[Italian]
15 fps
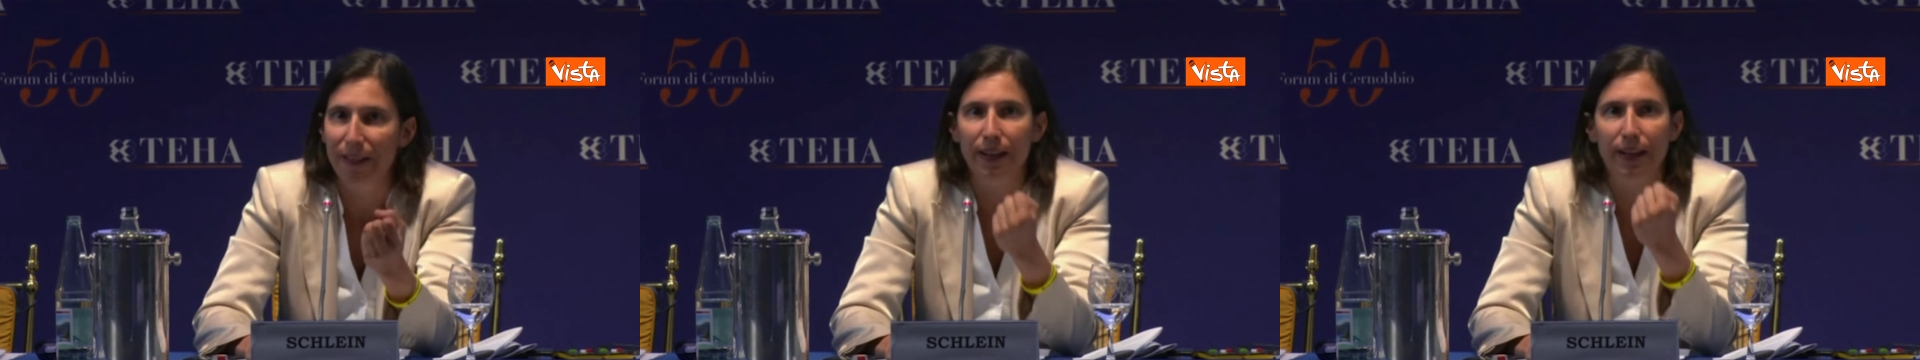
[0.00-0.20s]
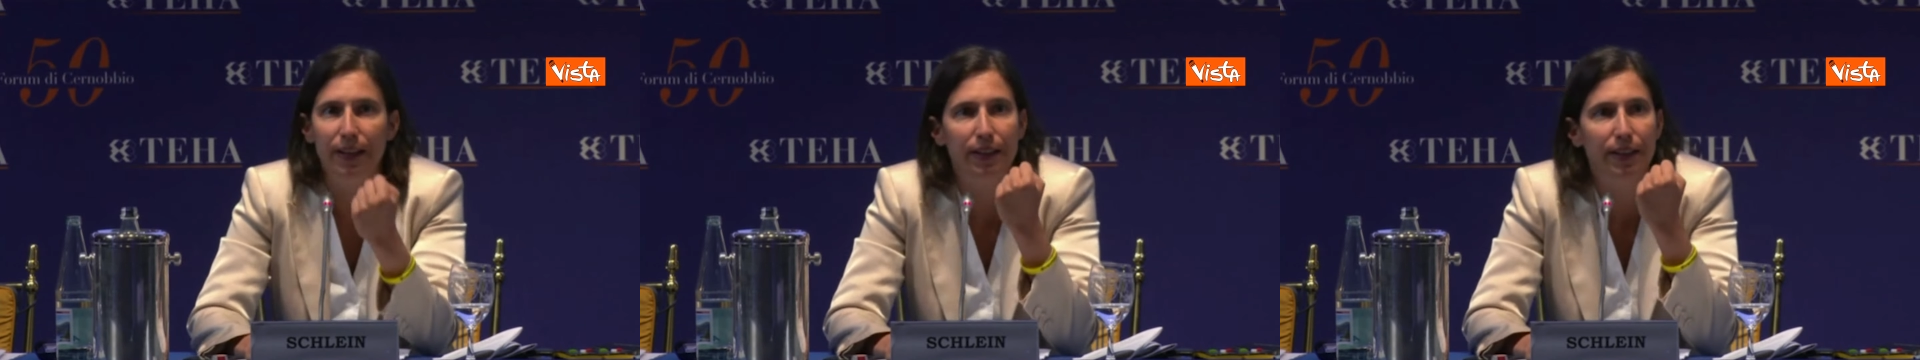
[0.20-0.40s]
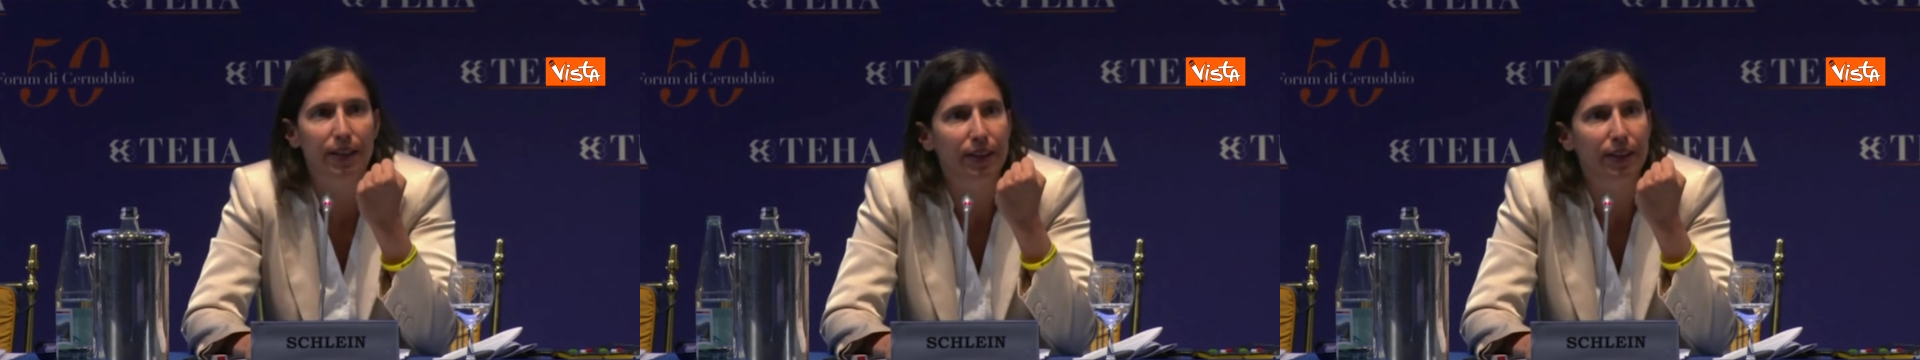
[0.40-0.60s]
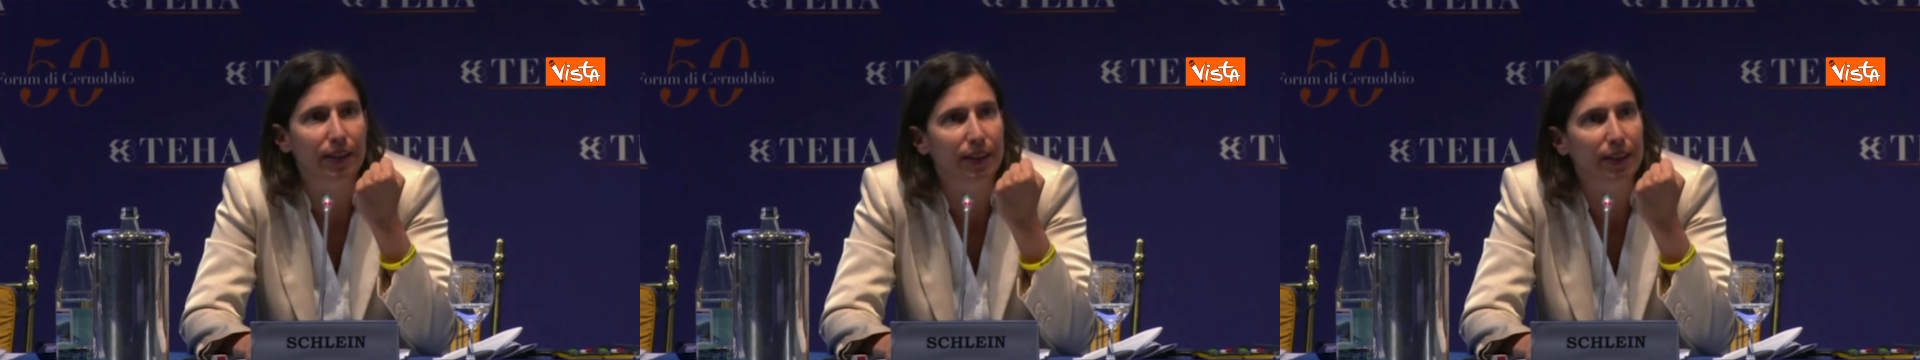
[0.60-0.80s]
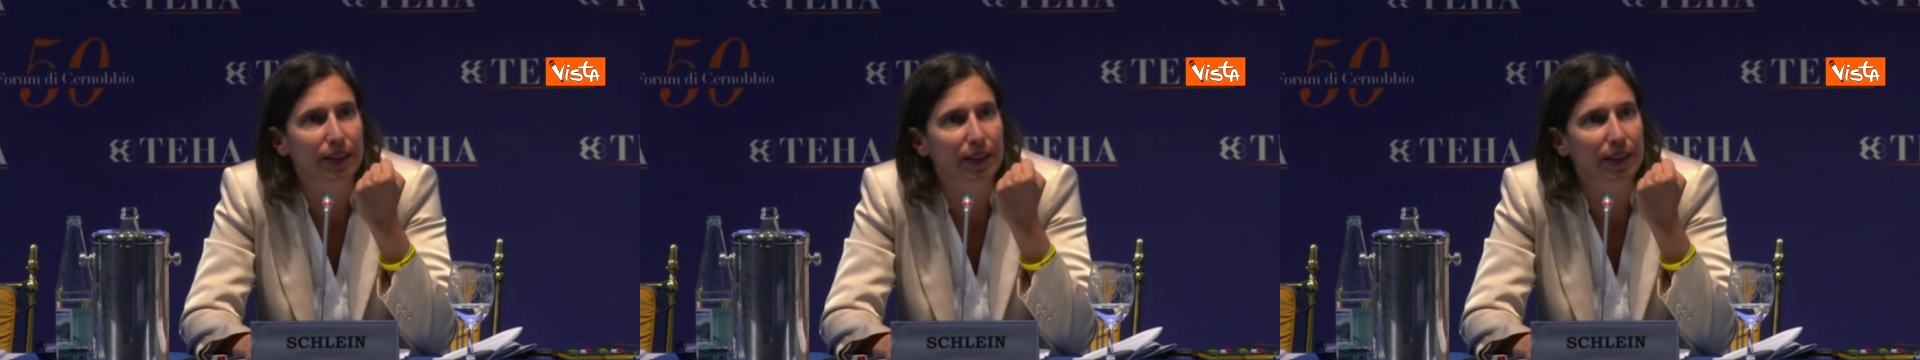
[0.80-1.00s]

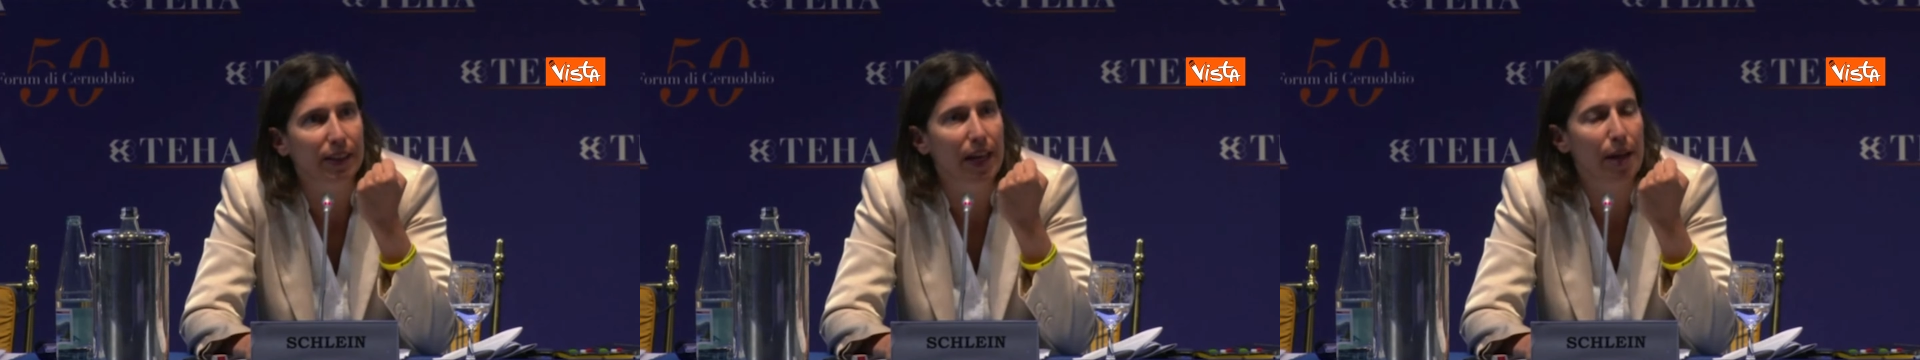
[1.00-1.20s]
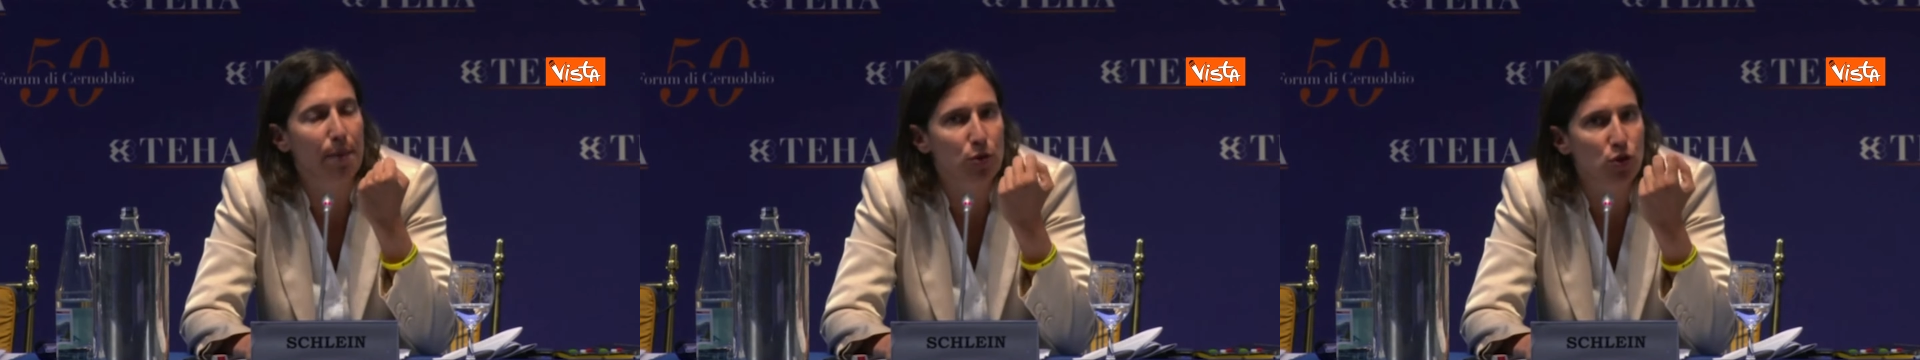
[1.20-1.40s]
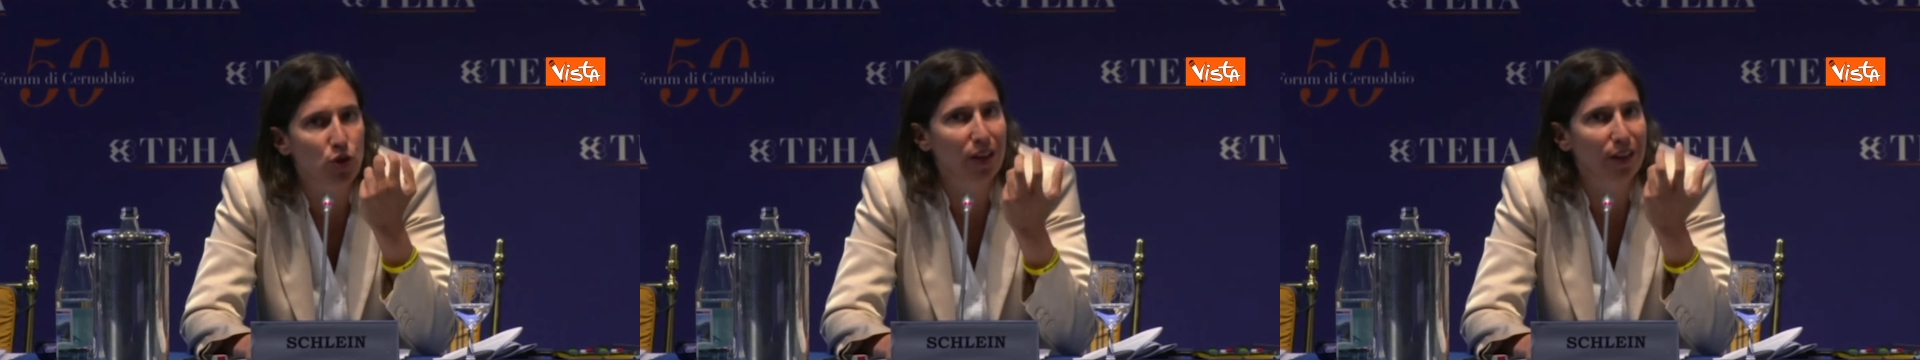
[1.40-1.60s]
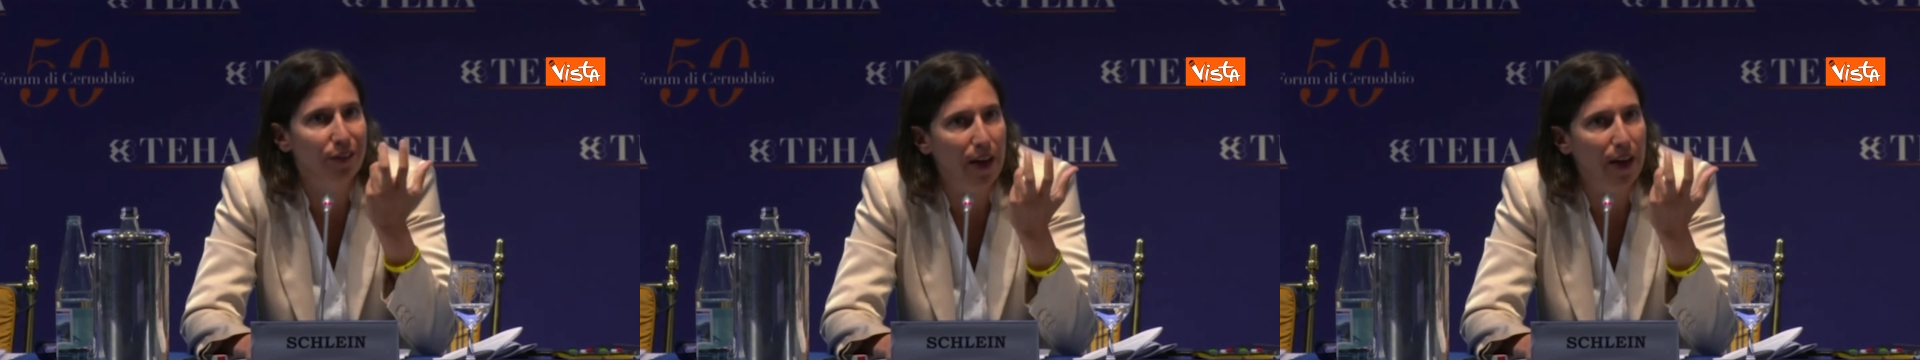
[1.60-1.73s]
eh, e bisogna